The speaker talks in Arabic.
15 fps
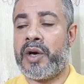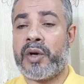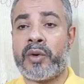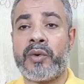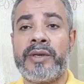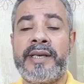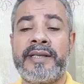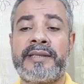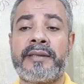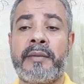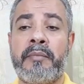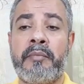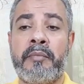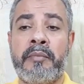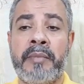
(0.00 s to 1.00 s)
رؤية
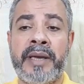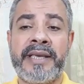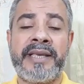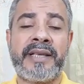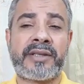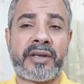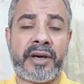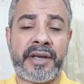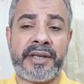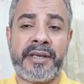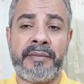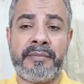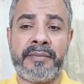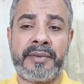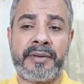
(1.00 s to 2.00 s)
ميت
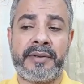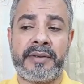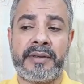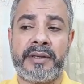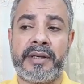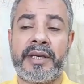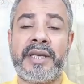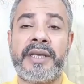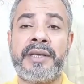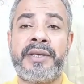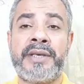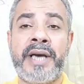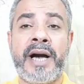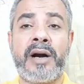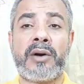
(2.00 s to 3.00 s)
قريب
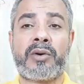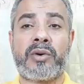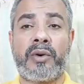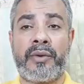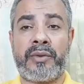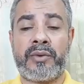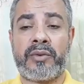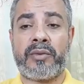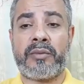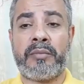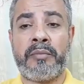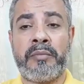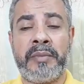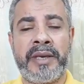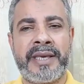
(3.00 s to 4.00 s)
يأخذ
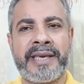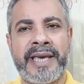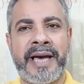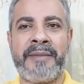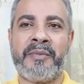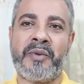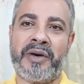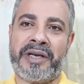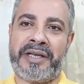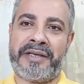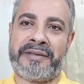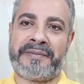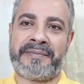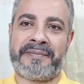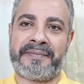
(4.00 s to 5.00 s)
منك أموالا
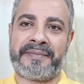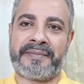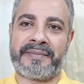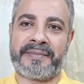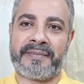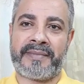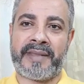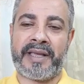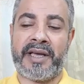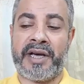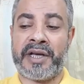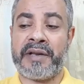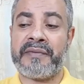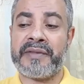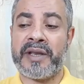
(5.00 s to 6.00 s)

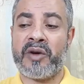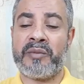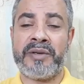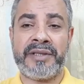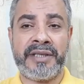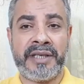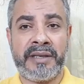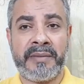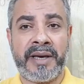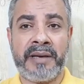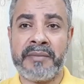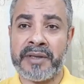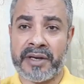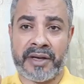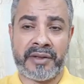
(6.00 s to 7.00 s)
عرفنا لو بيديني مال
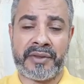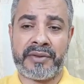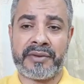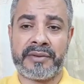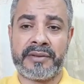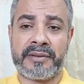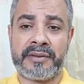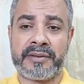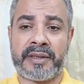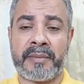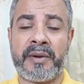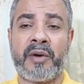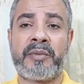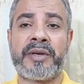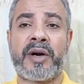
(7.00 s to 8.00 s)
ميراث طب
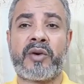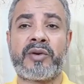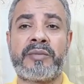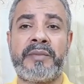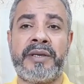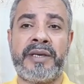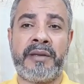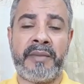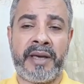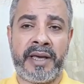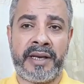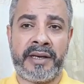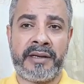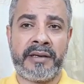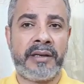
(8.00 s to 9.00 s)
لو بياخد مني
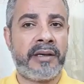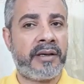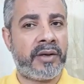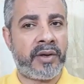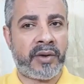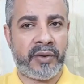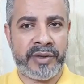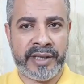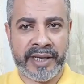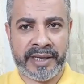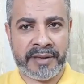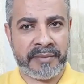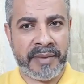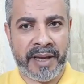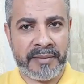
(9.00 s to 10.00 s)
مال رؤية
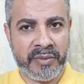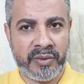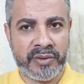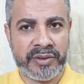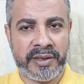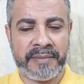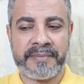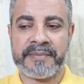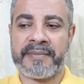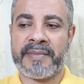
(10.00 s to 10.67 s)
غير محمودة